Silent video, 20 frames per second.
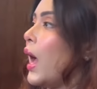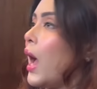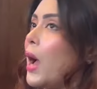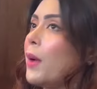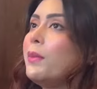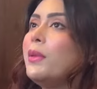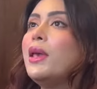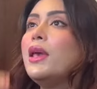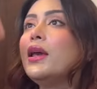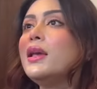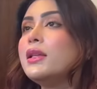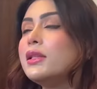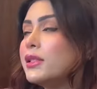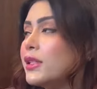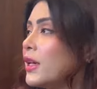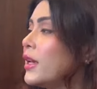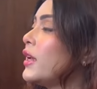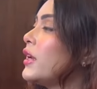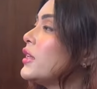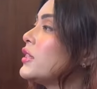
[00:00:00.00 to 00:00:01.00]
আমি
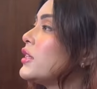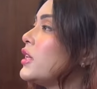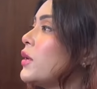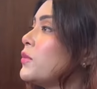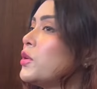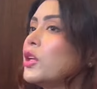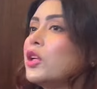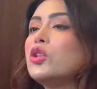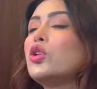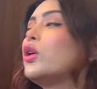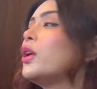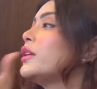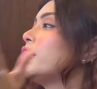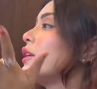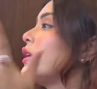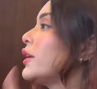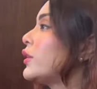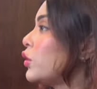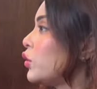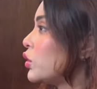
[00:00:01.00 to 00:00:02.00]
যেখানে ছিলাম সেখানে তো অনেক
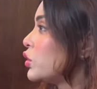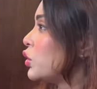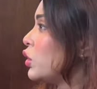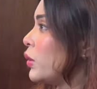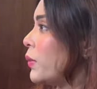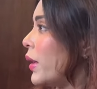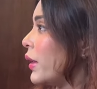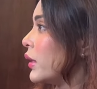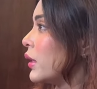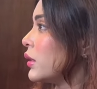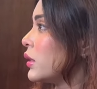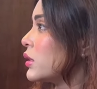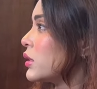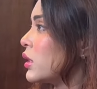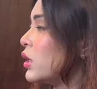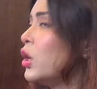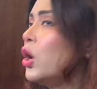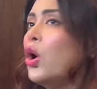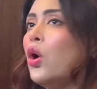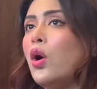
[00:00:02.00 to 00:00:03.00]
ডিরেক্টরও ছিল
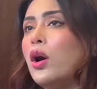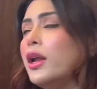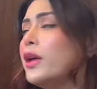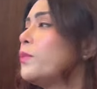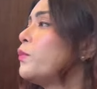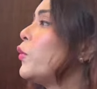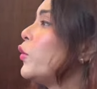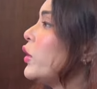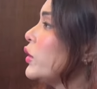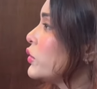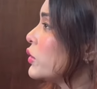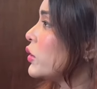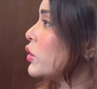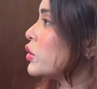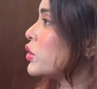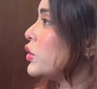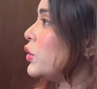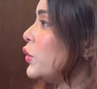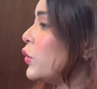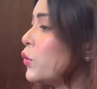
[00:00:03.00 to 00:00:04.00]
বাংলাদেশের অনেক
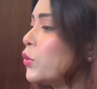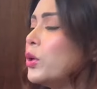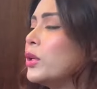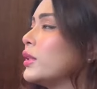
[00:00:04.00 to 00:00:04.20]
প্রডিউসারও ছিল